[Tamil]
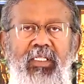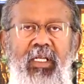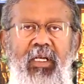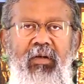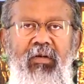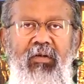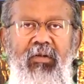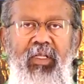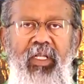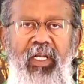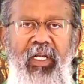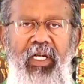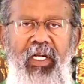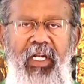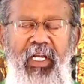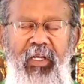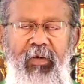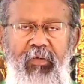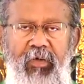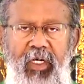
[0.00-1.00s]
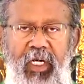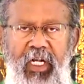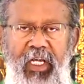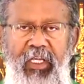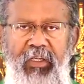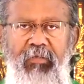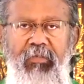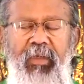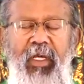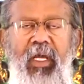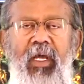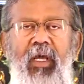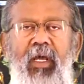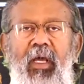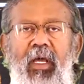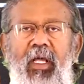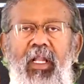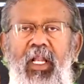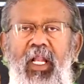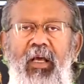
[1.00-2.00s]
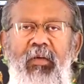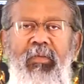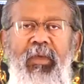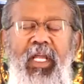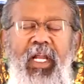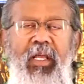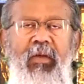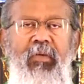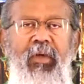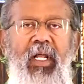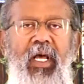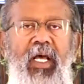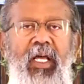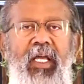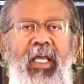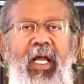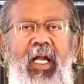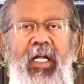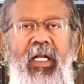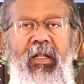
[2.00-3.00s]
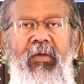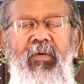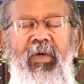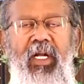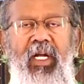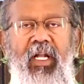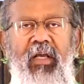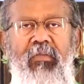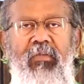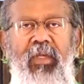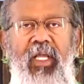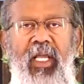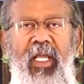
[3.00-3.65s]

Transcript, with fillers: சகோதரிகளே உங்களையும் நாம் இறைவனாகி ஆண்டவரிடம்